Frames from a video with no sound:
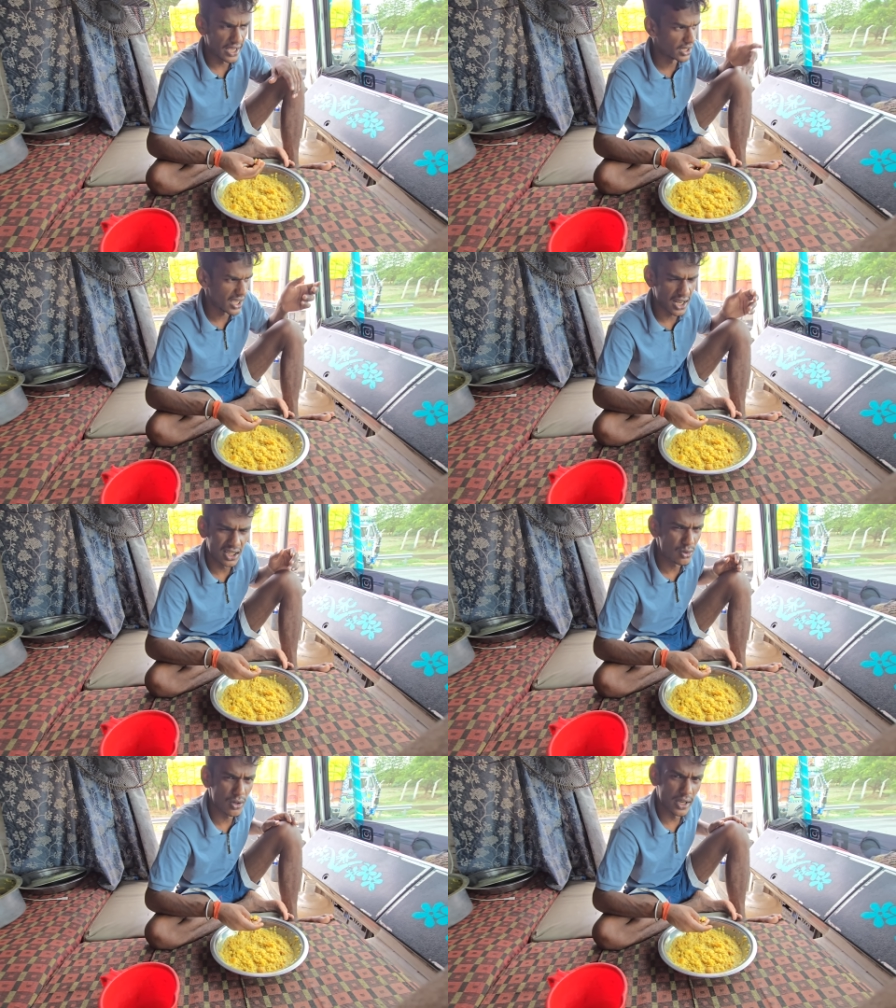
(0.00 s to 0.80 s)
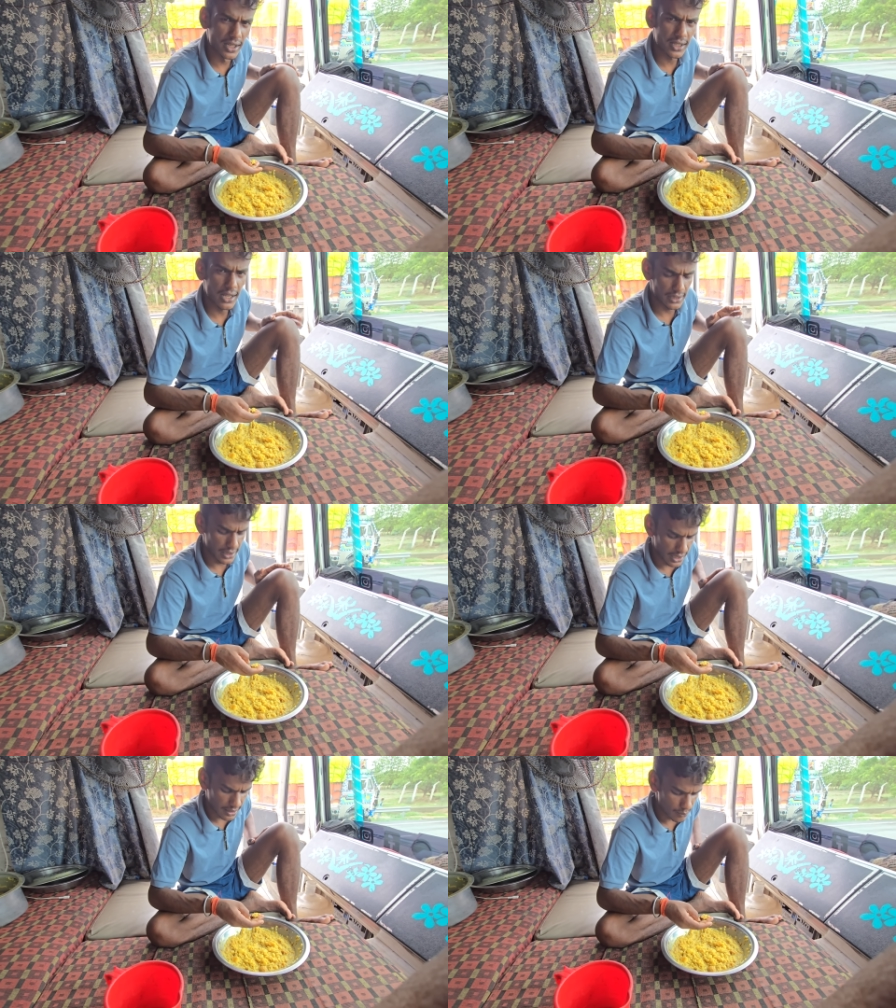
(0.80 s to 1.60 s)
जाएंगे यहाँ नहीं रुकेंगे क्या
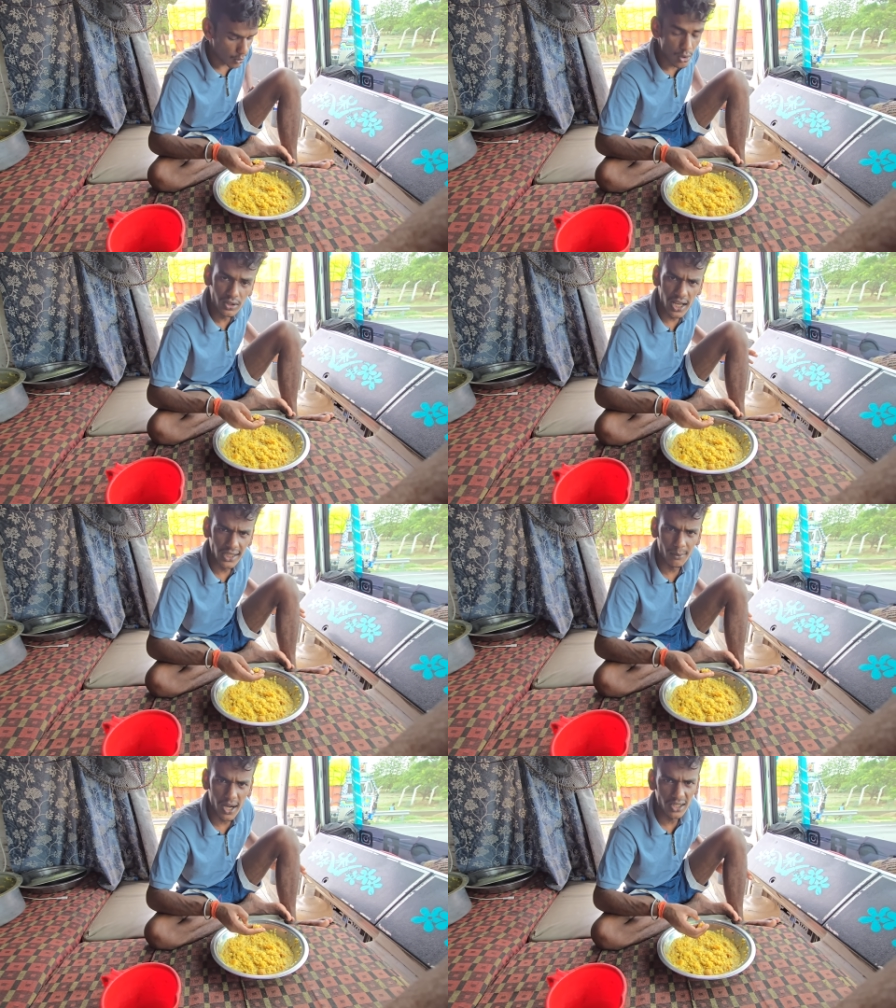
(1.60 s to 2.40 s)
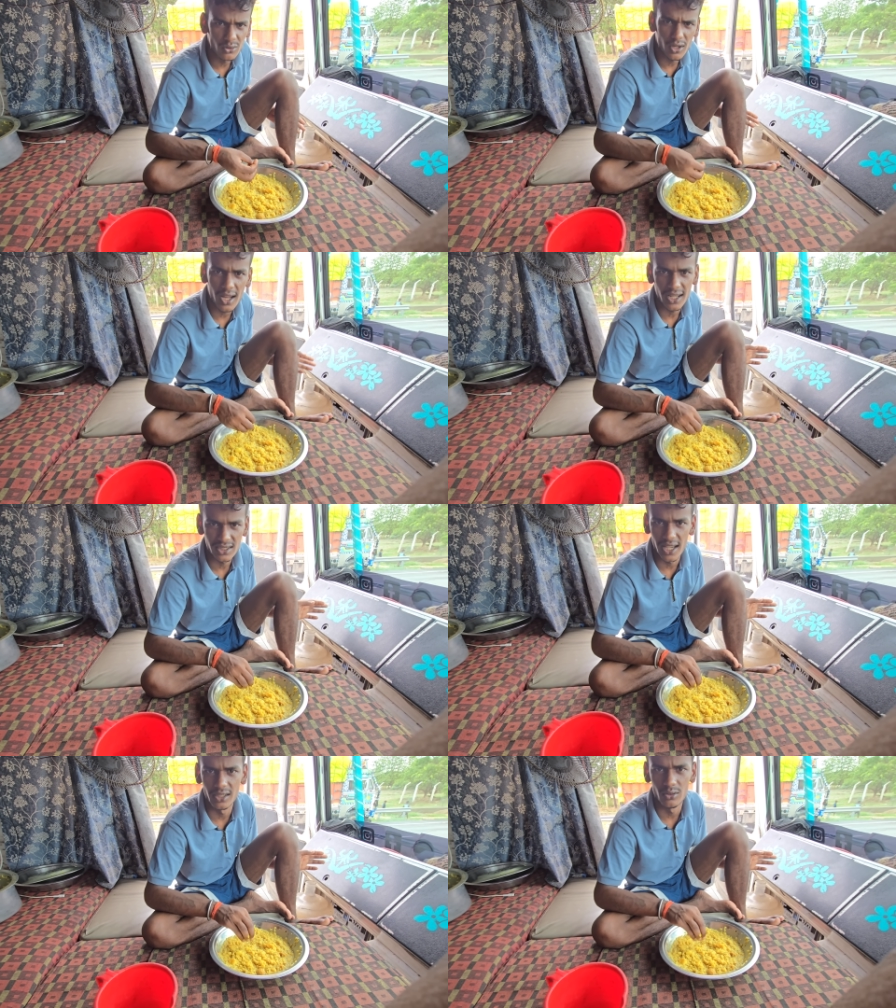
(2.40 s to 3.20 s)
यहाँ बहुत ज़्यादा बारिश हो रहा है
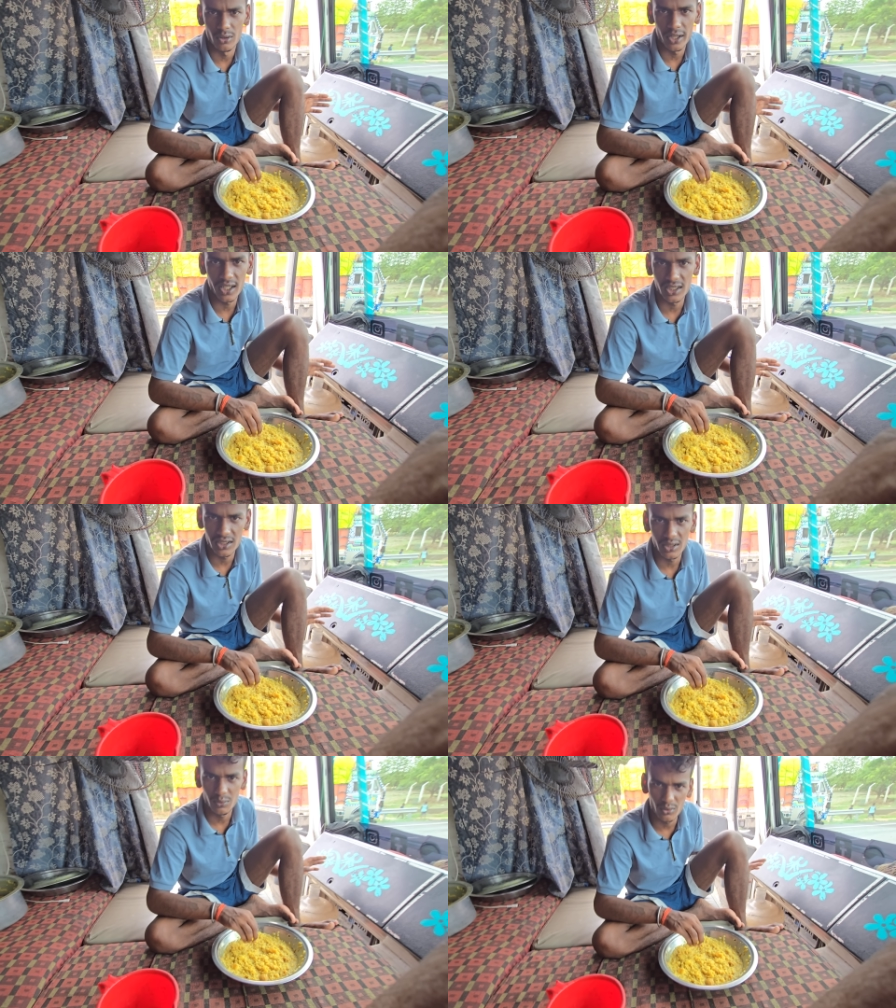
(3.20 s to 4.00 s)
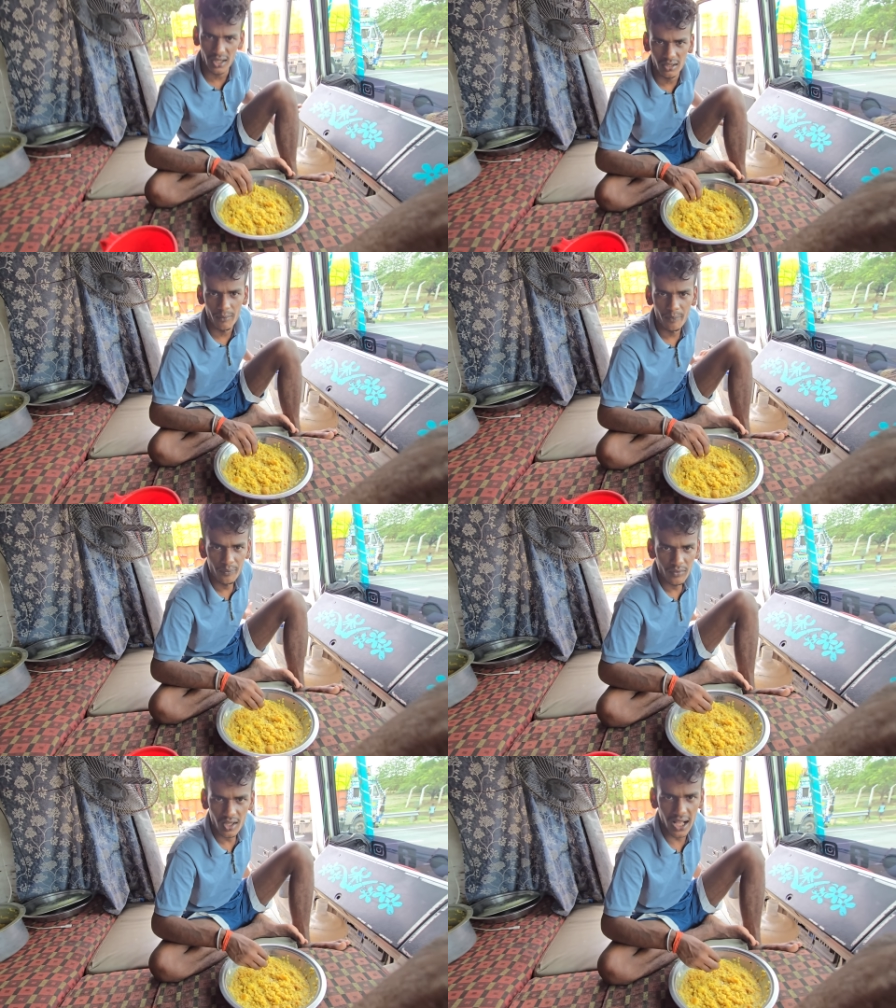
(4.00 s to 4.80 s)
कचाइन हो रहा है कचकच पूरा एकदम
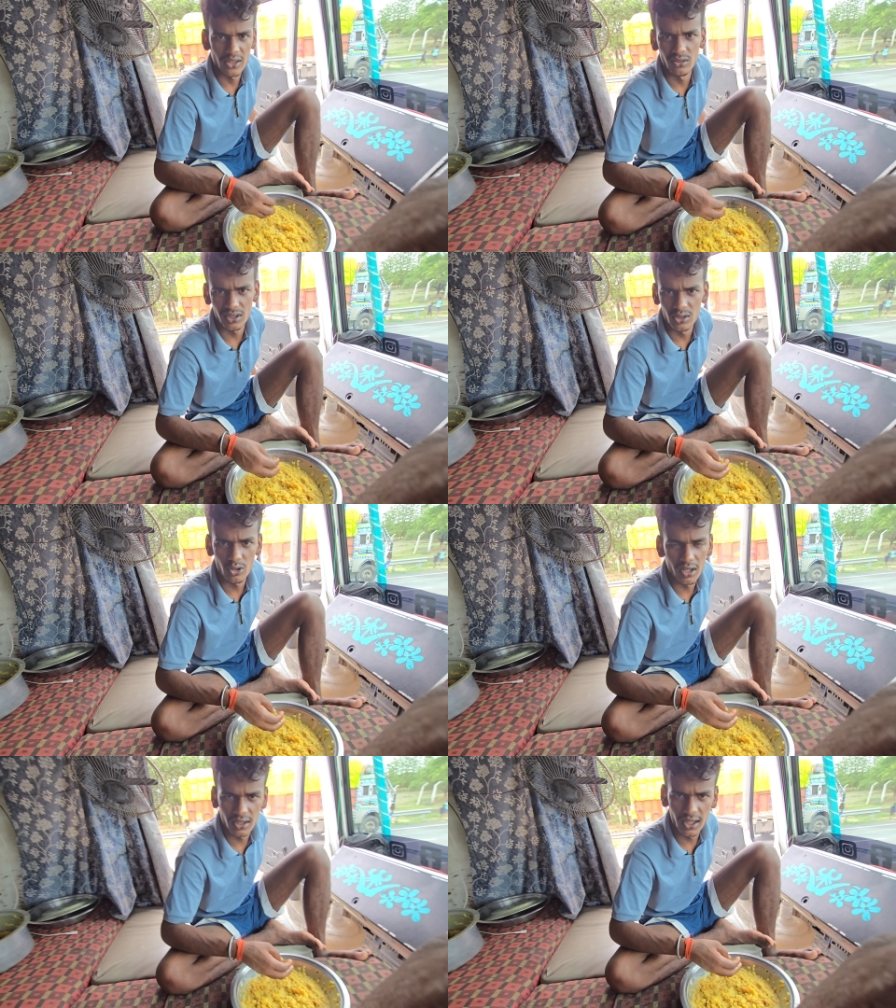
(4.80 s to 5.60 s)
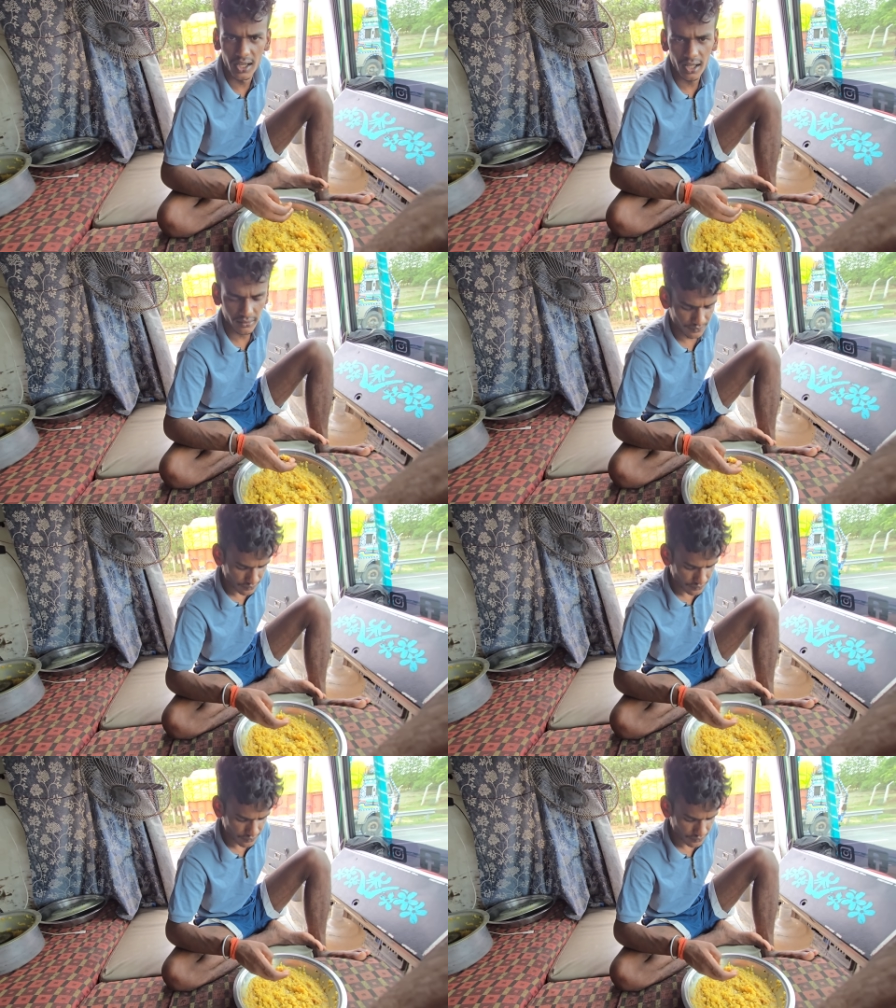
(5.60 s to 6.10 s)
कादो कीचड़ इधरे है